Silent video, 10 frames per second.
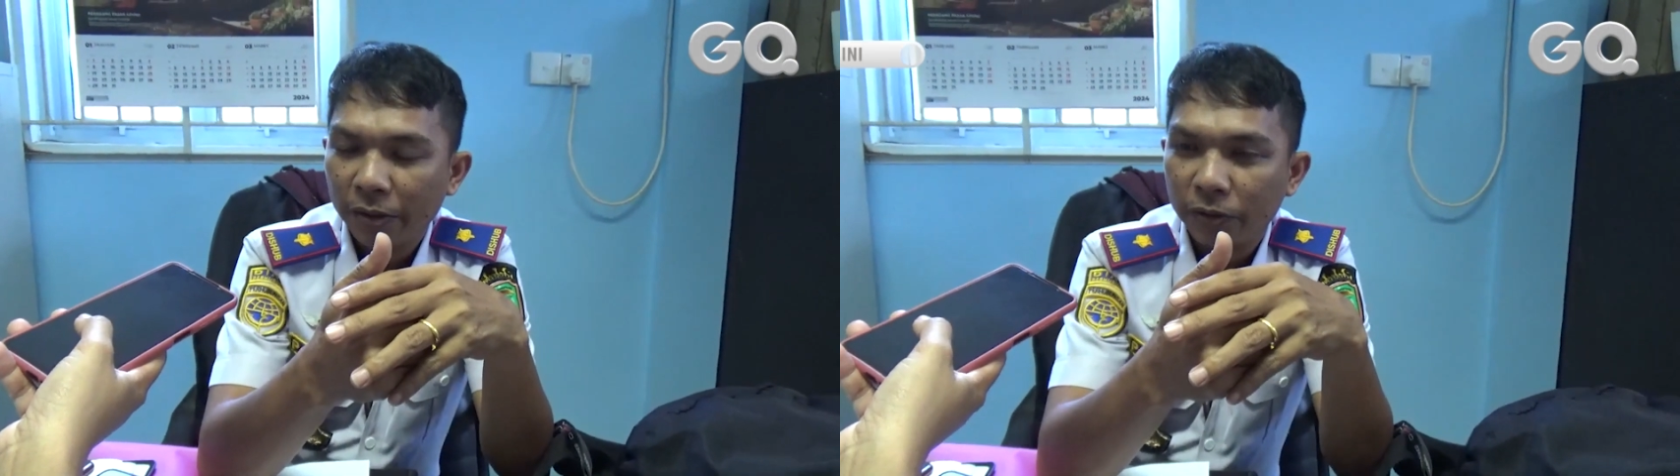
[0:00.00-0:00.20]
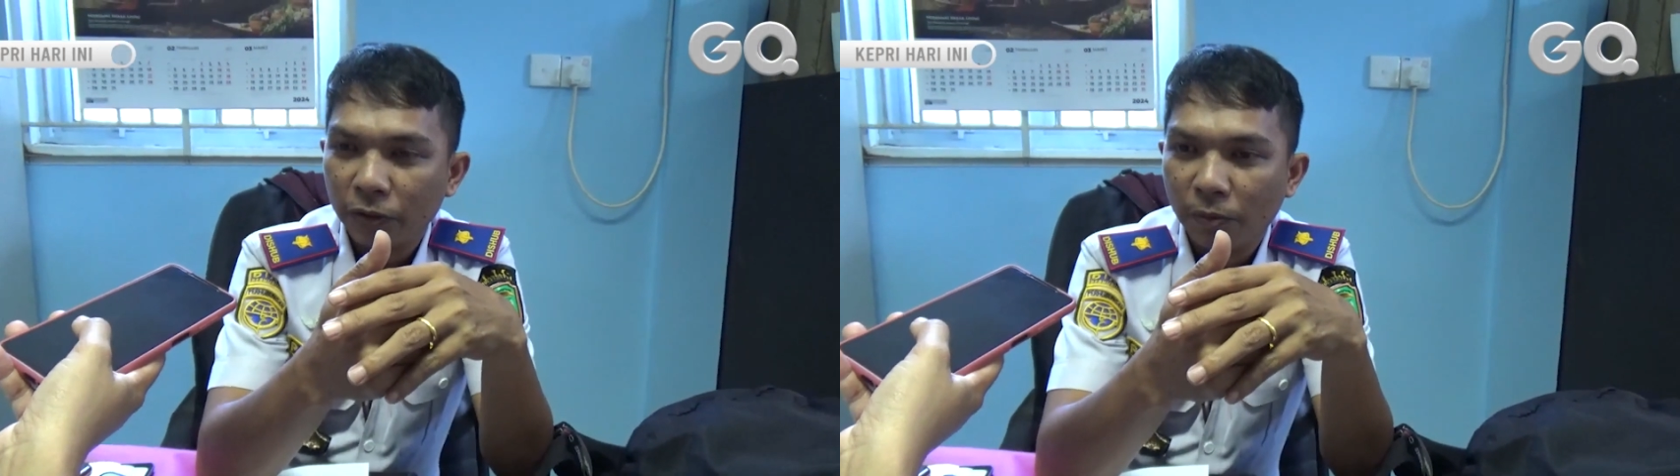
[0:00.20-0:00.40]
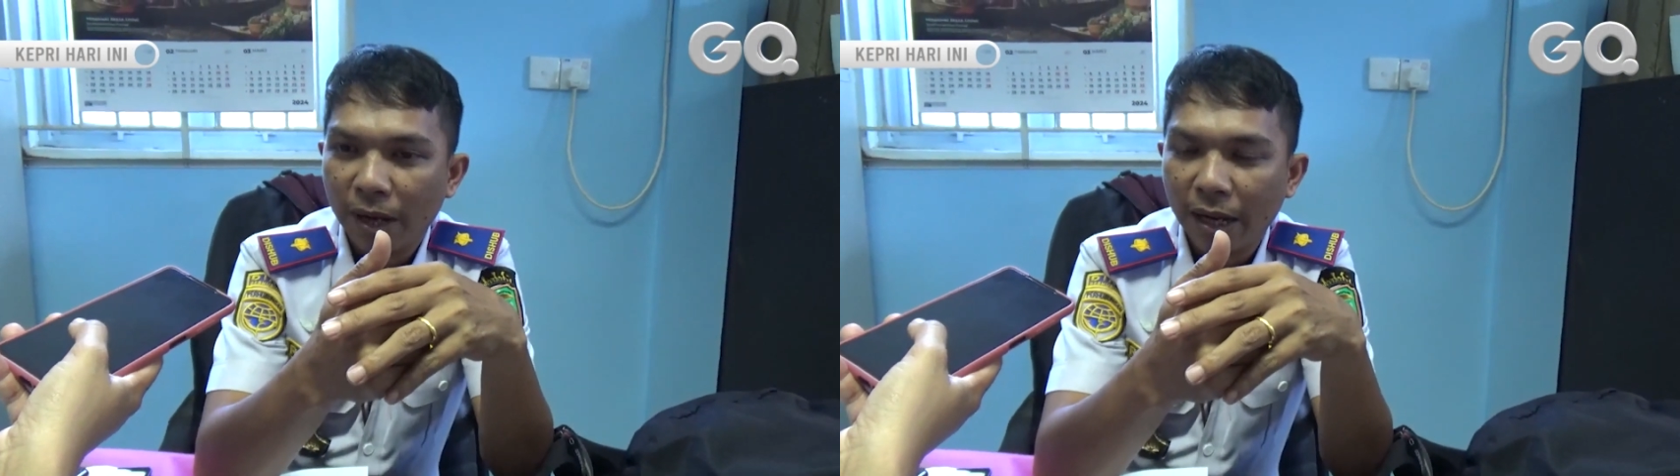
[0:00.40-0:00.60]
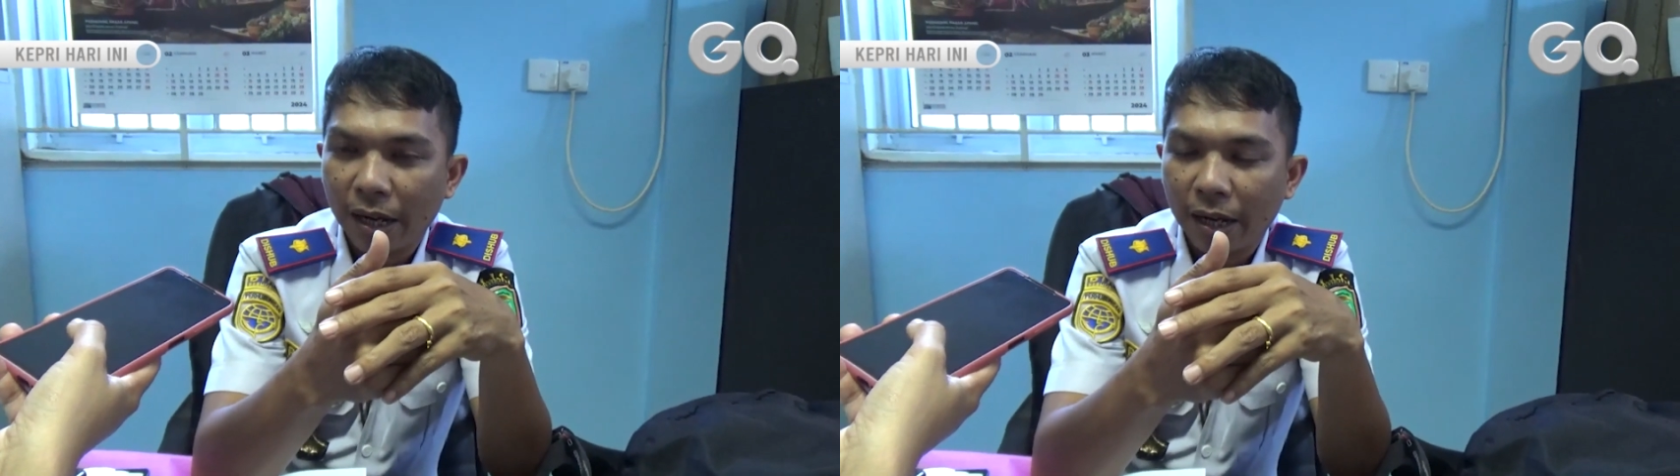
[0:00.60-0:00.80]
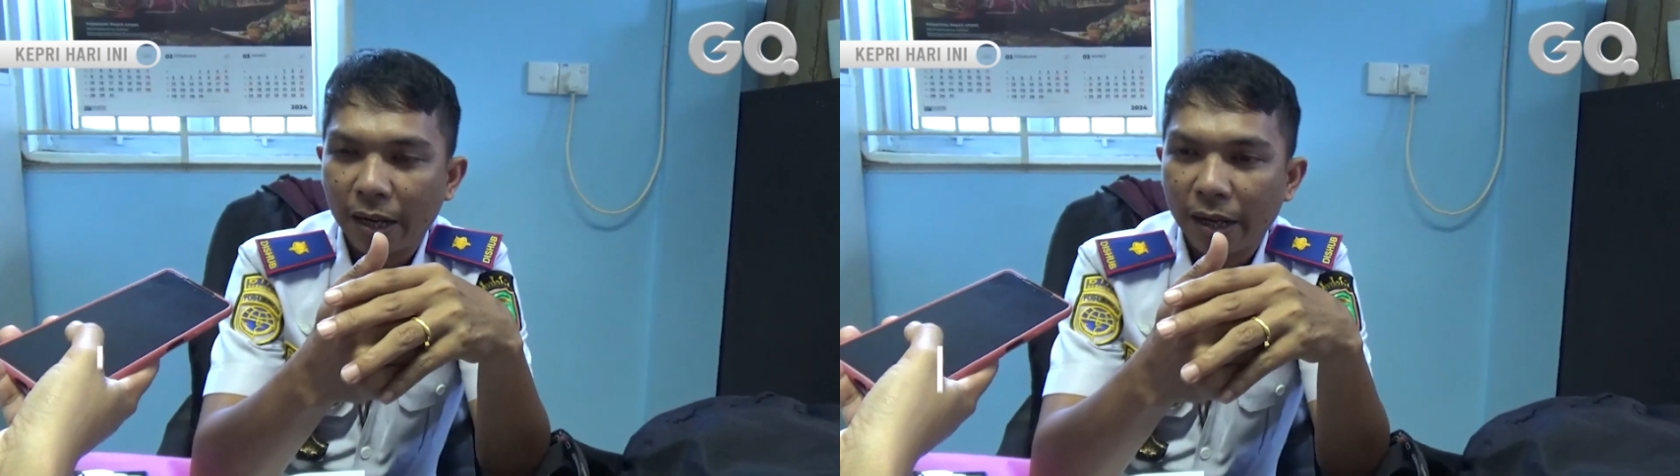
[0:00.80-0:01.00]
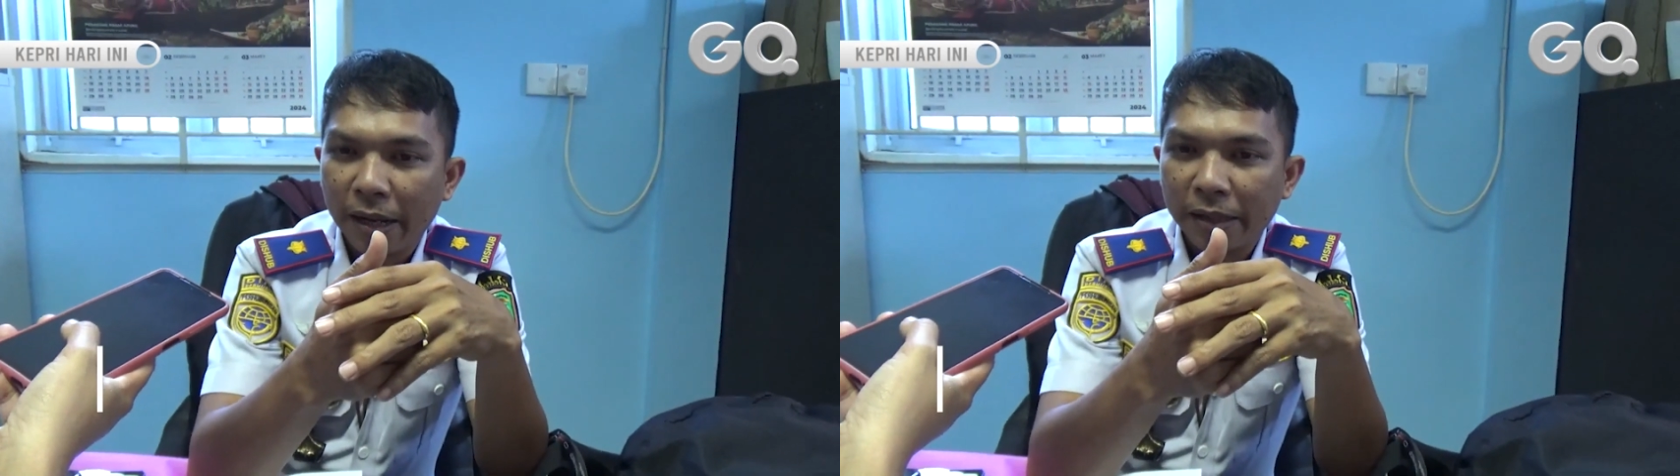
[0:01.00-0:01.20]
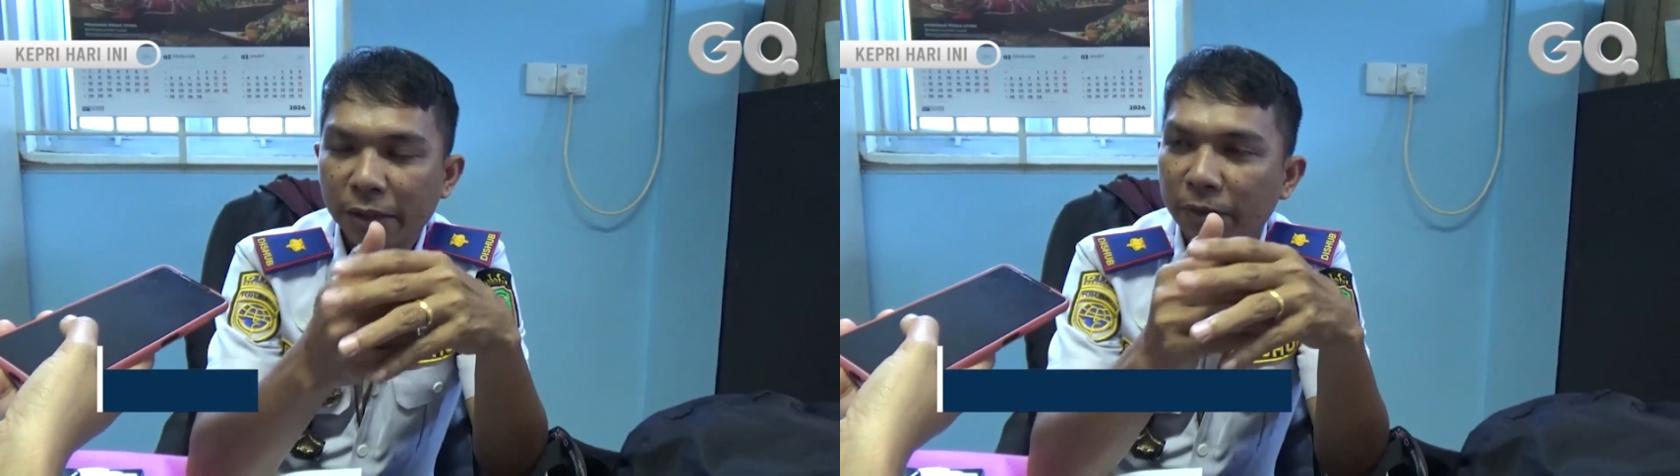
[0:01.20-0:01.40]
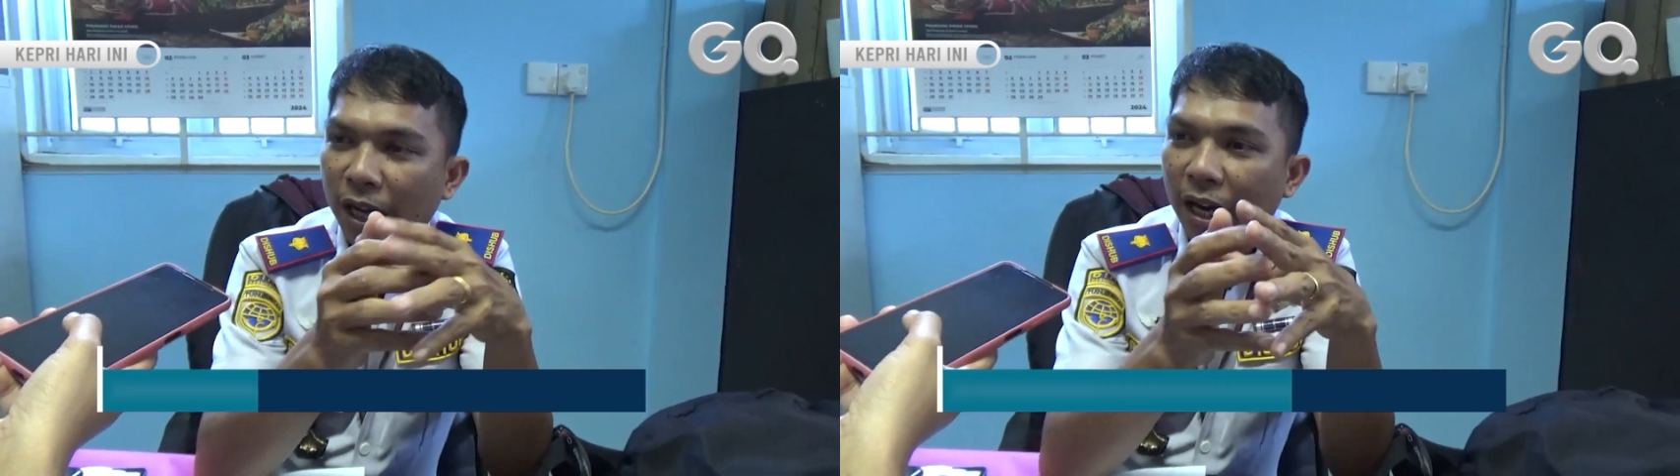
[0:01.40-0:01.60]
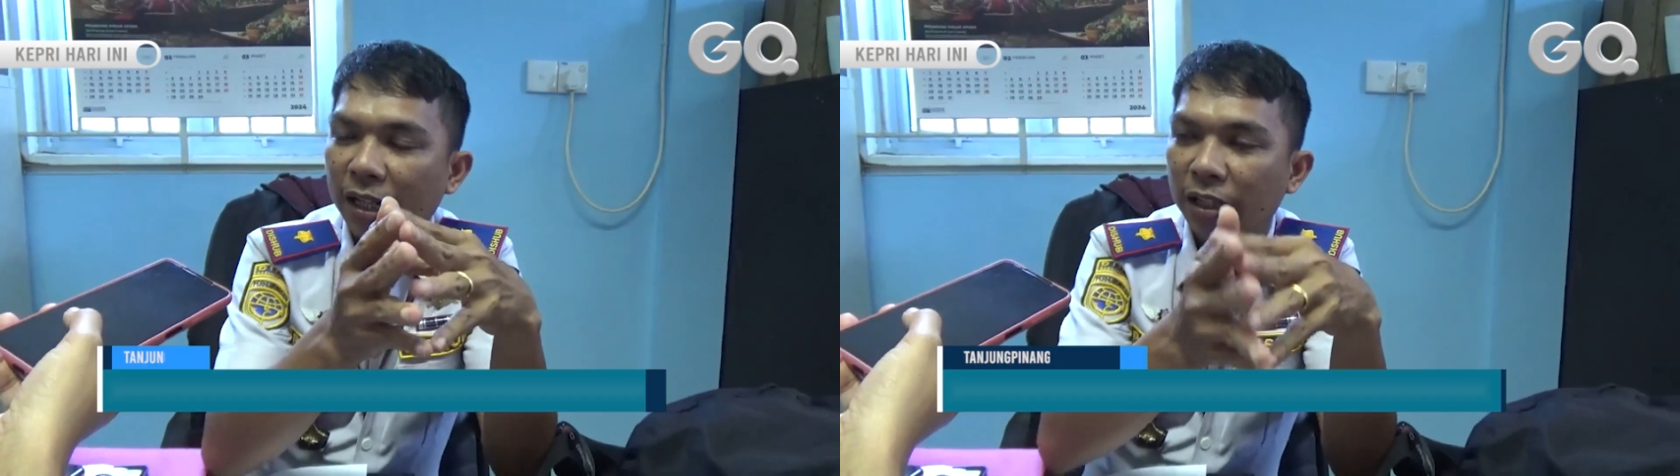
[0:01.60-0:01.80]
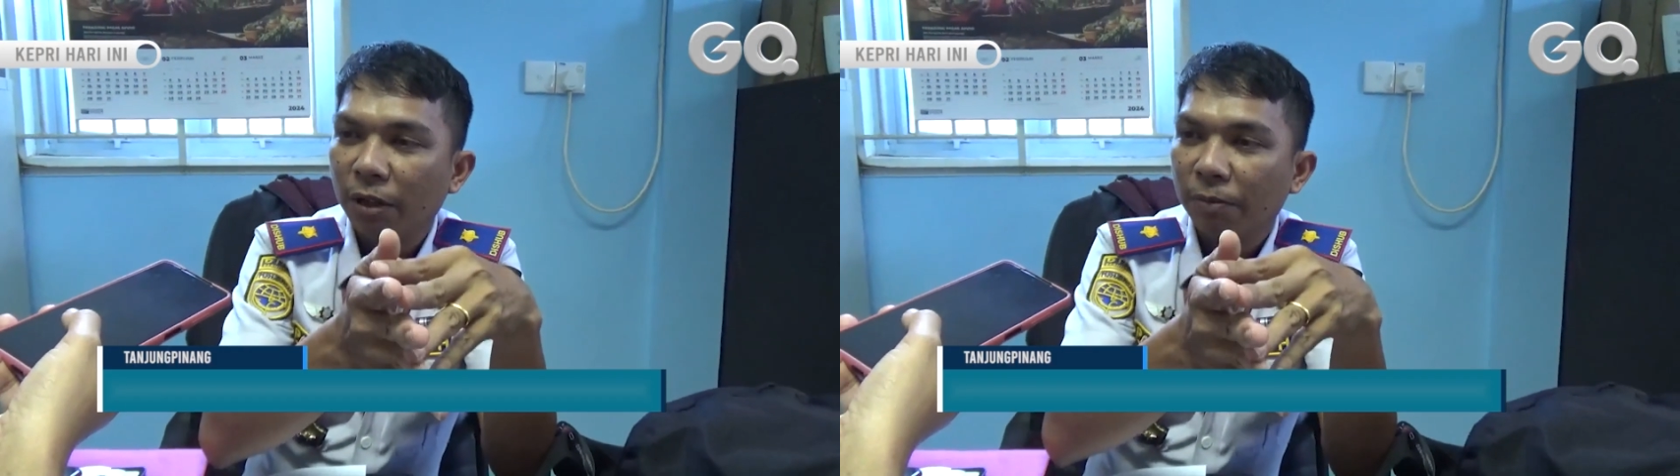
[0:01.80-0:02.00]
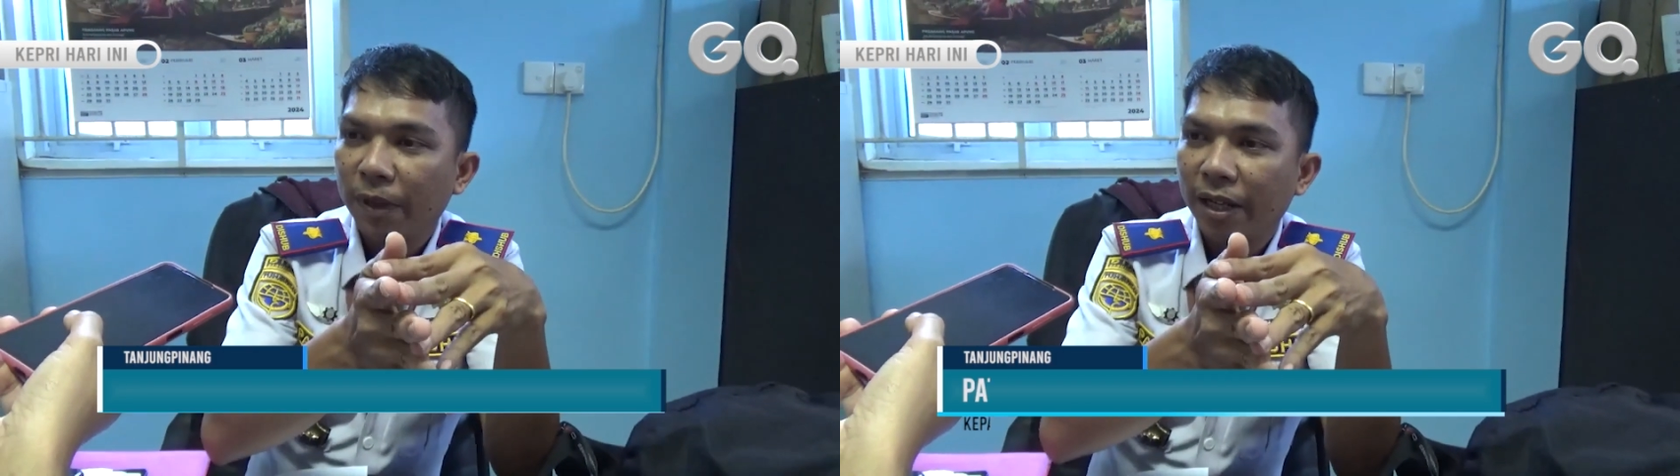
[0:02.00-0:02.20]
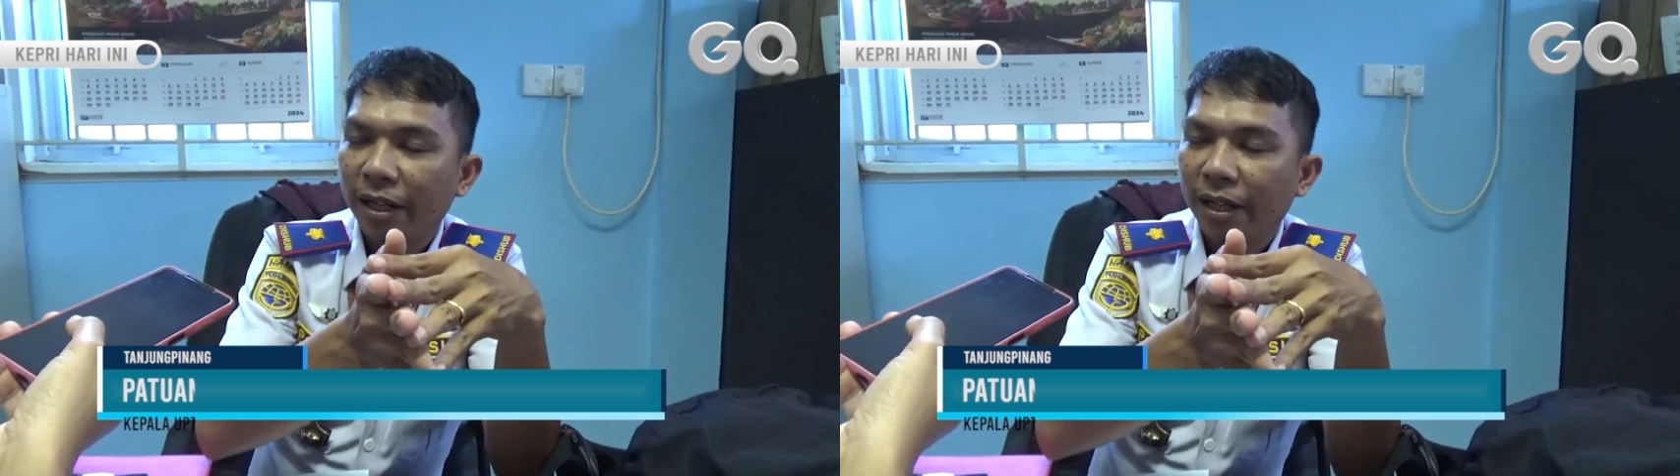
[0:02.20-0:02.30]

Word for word: cuma semenjak ganti BP